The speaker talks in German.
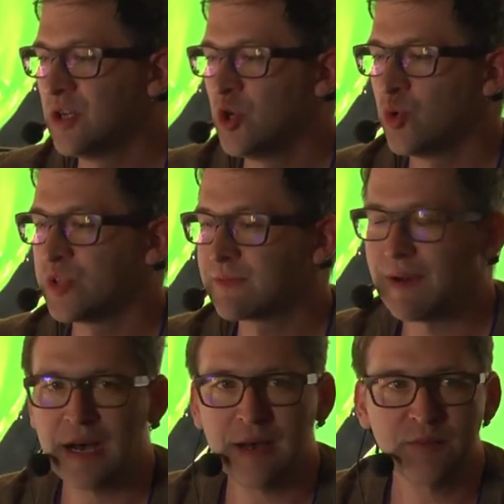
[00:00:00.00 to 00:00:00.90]
Und
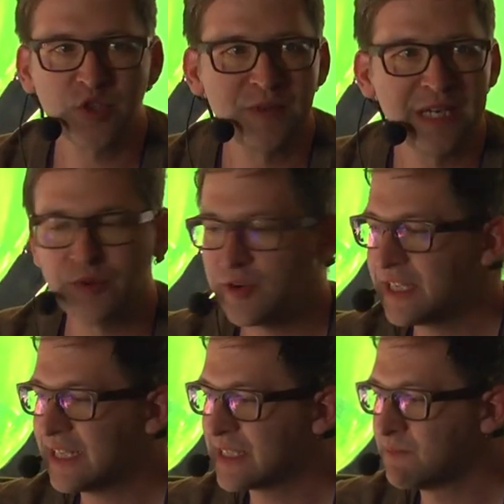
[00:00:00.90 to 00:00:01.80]
zwar spiele ich euch
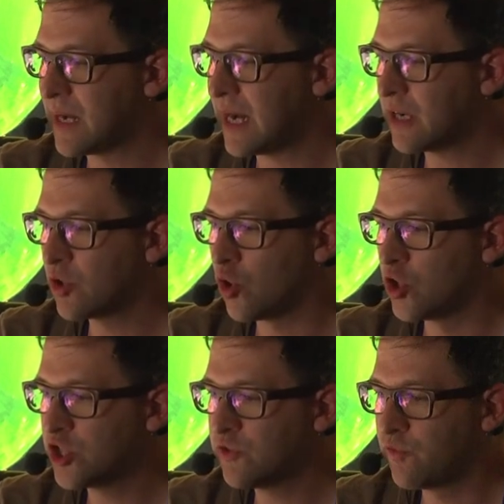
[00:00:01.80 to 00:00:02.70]
jetzt ein paar
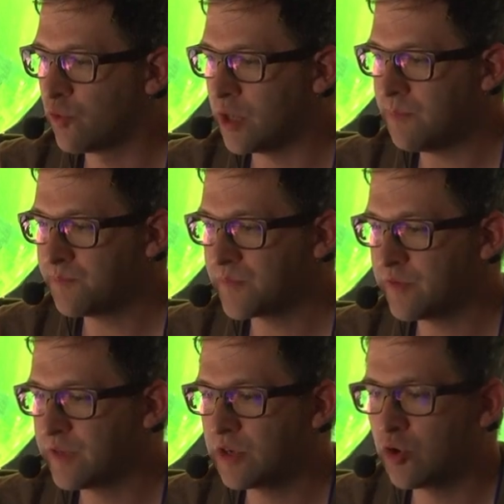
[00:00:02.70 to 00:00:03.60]
Geräusche vor,
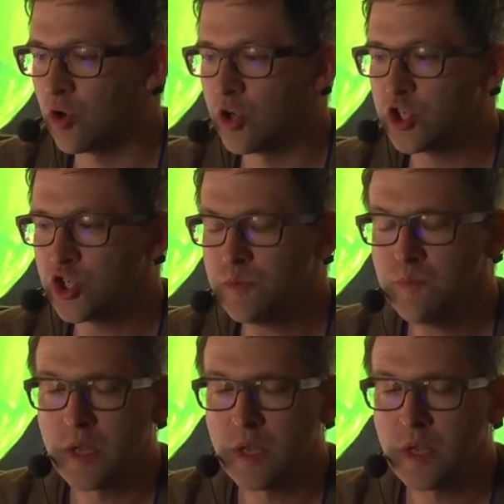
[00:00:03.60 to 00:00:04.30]
vier Geräusche.